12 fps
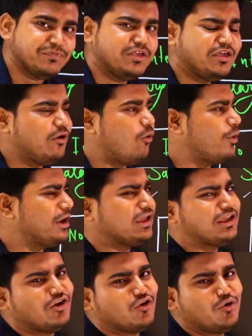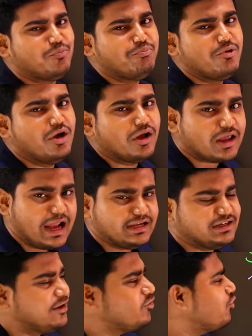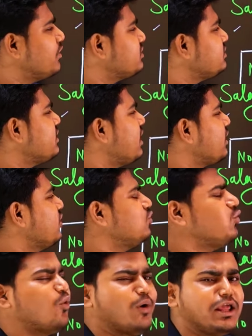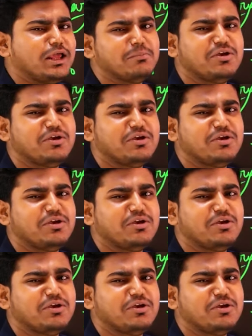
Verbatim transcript: এ অনেক এরকম ক্যান্ডিডেট রয়েছে যারা কিন্তু অনেক